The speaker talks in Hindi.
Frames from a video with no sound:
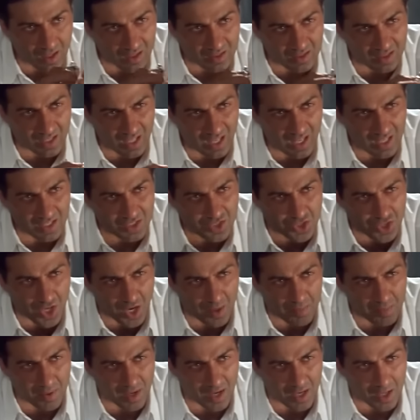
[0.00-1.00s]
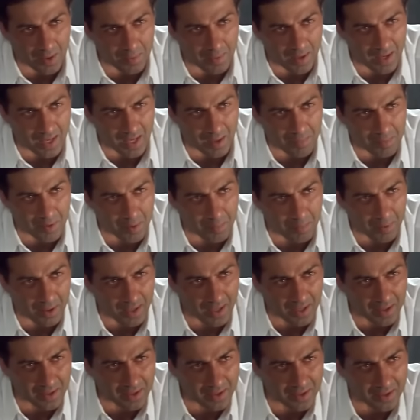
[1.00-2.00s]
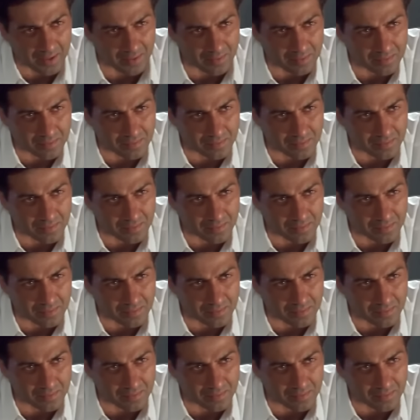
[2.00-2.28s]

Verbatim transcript: लगता है शाम का अखबार आपने पढ़ा नहीं